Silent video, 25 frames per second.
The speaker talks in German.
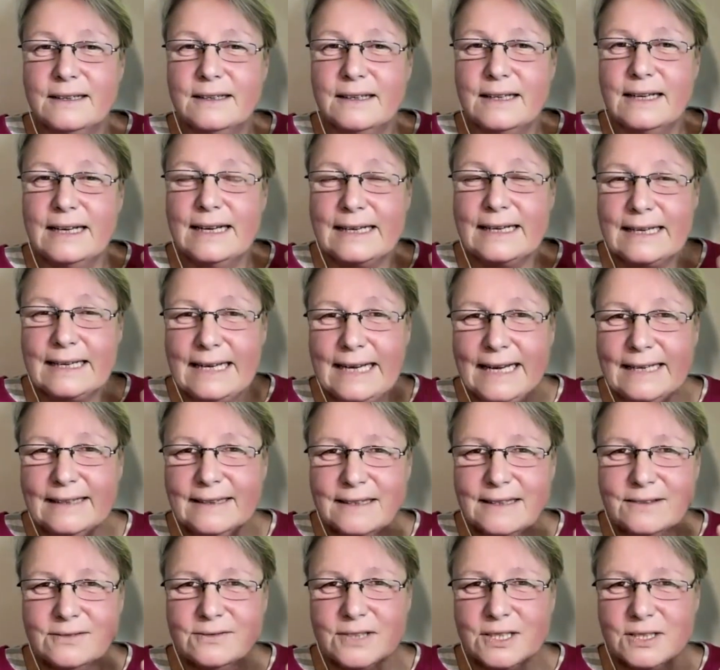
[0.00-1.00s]

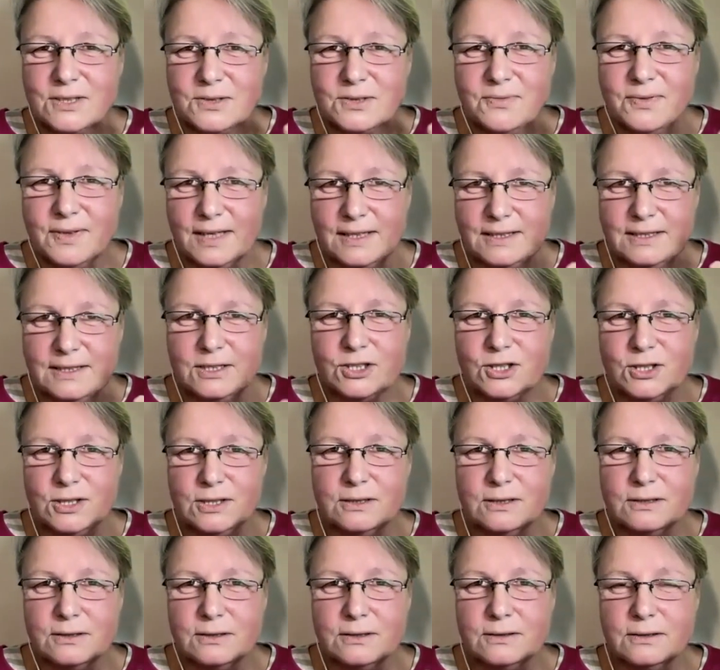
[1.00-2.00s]
erkennen, was falsch
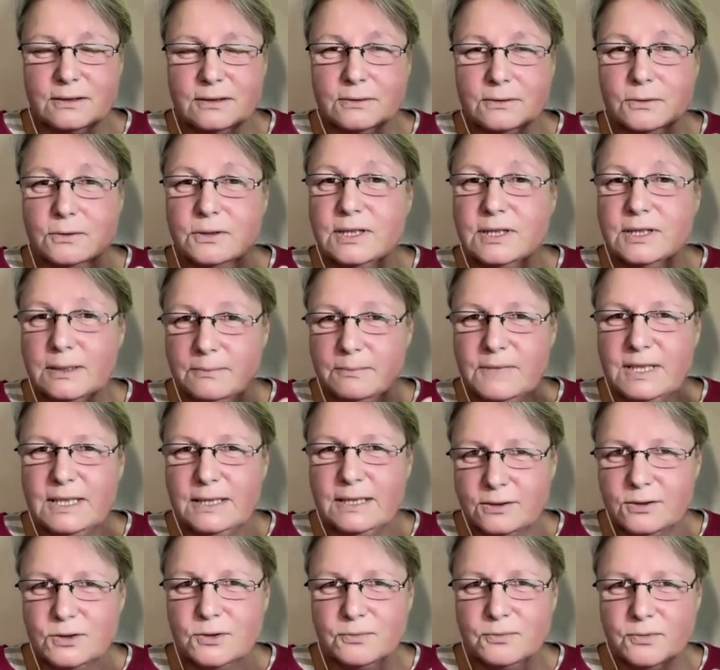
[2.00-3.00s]
ist und dem
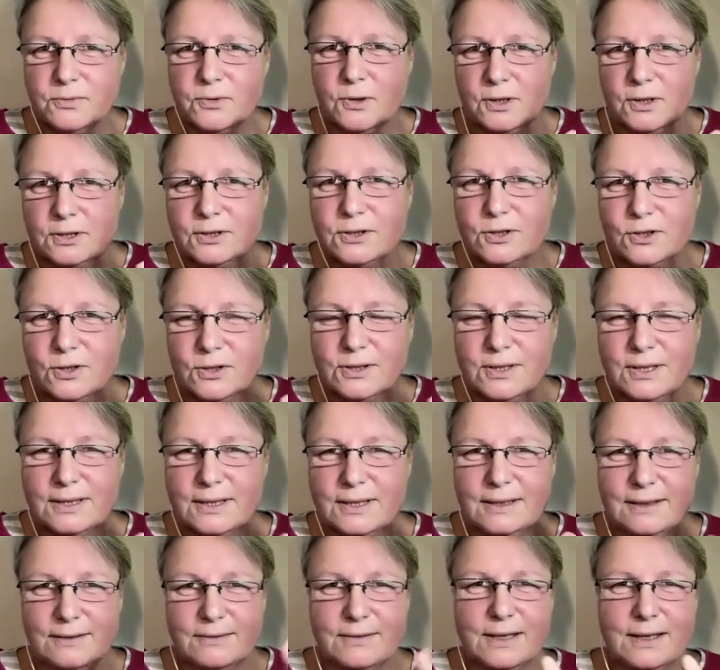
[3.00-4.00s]
nicht zu folgen, sondern
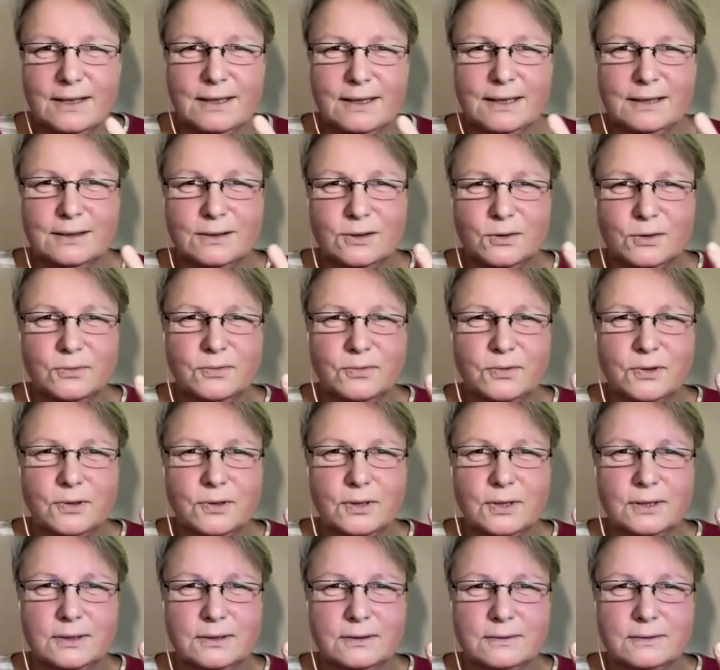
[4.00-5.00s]
der Wahrheit zu
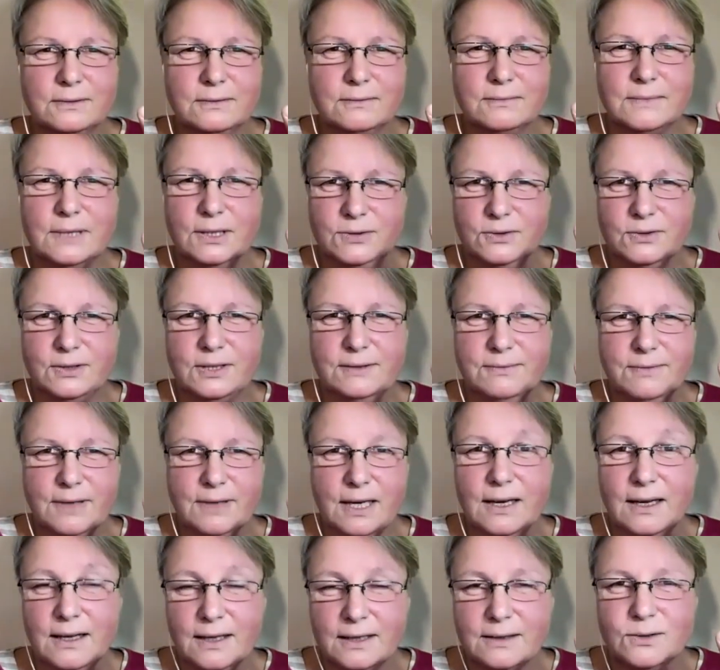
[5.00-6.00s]
folgen, also die
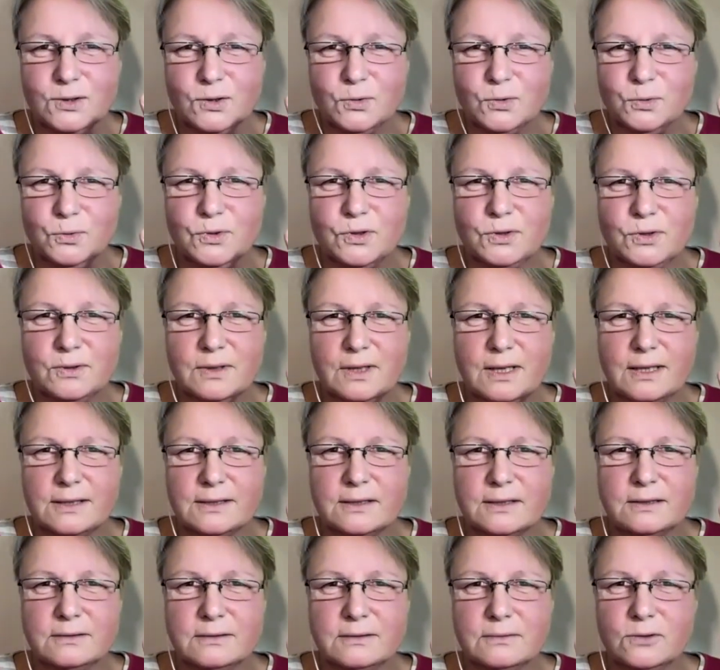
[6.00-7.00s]
Wahrheit
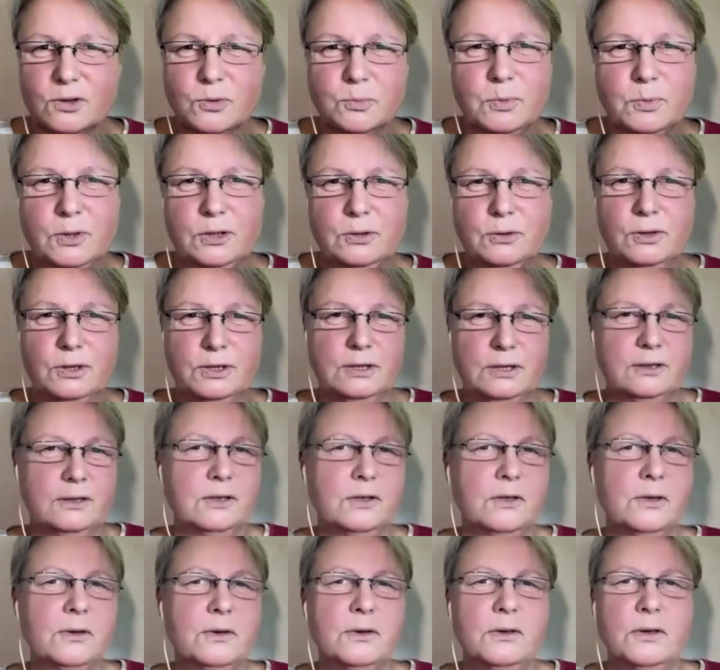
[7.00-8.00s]
zuzulassen. Das bedeutet
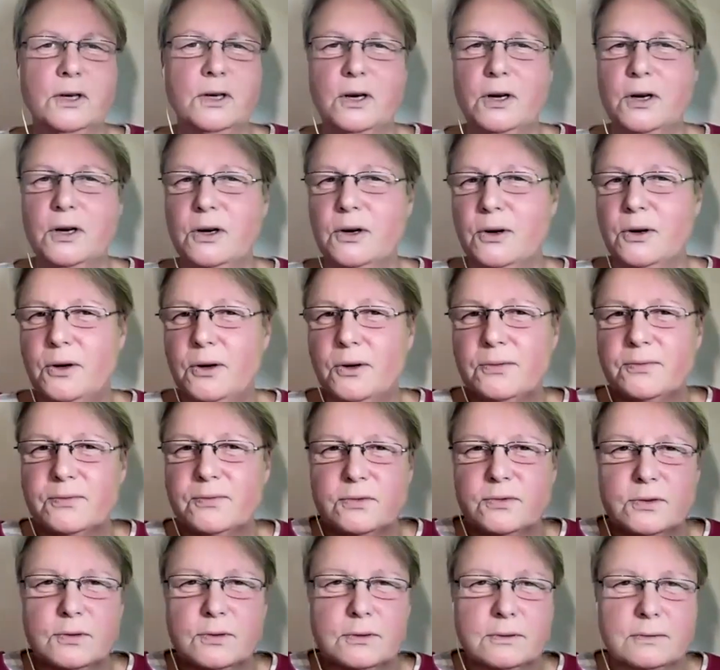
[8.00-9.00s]
eine
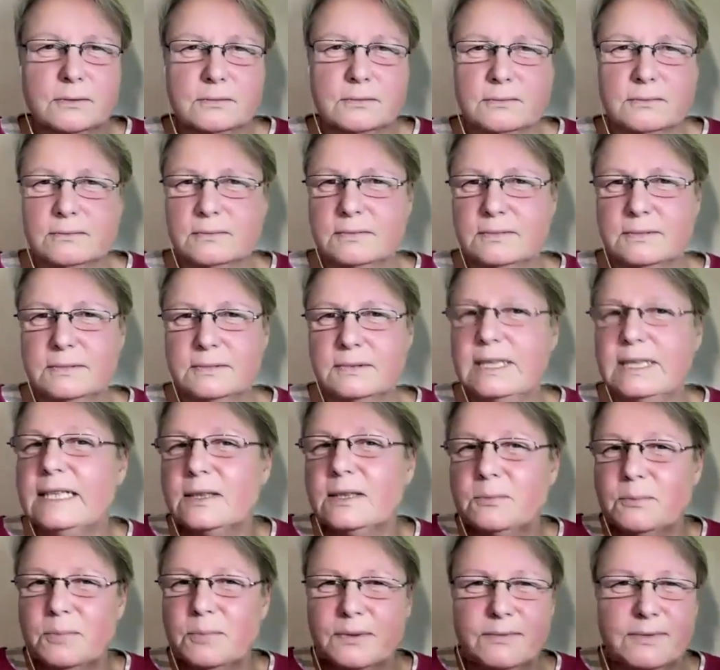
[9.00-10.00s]
Öffnung,
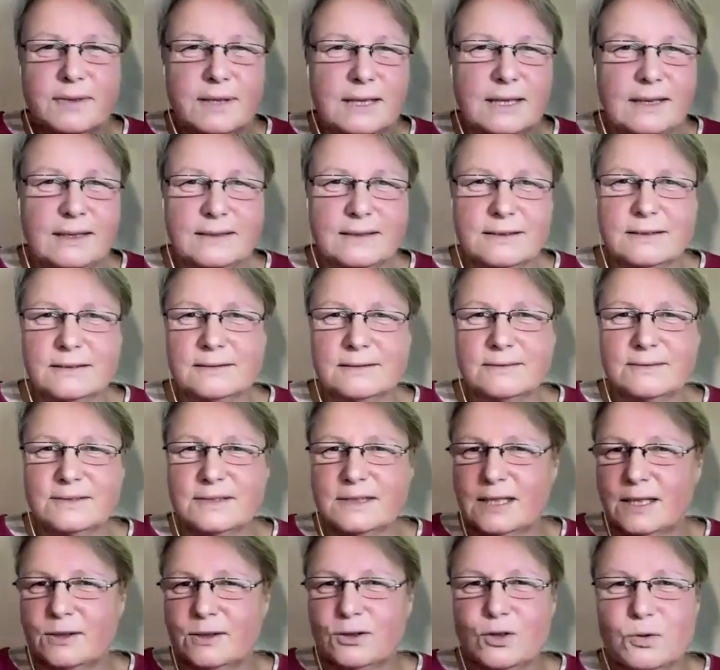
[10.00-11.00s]
nicht bewerten,
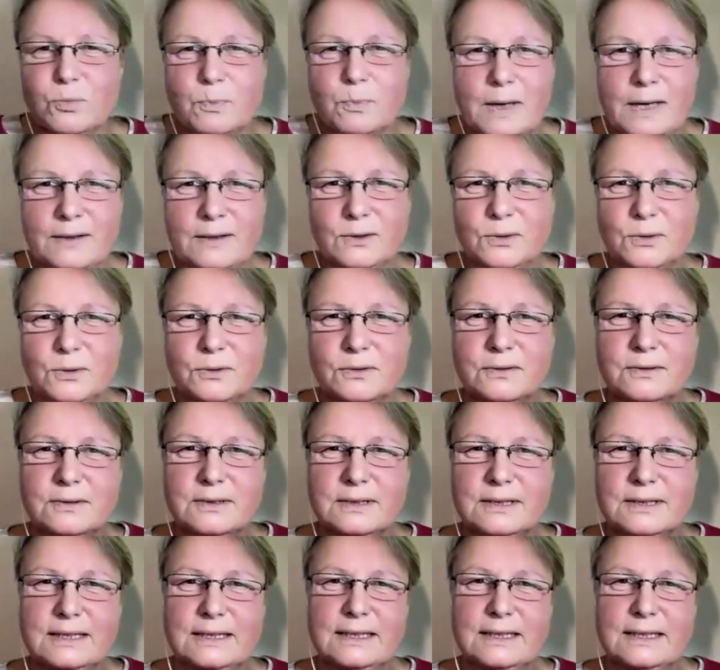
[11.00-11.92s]
Entspannung.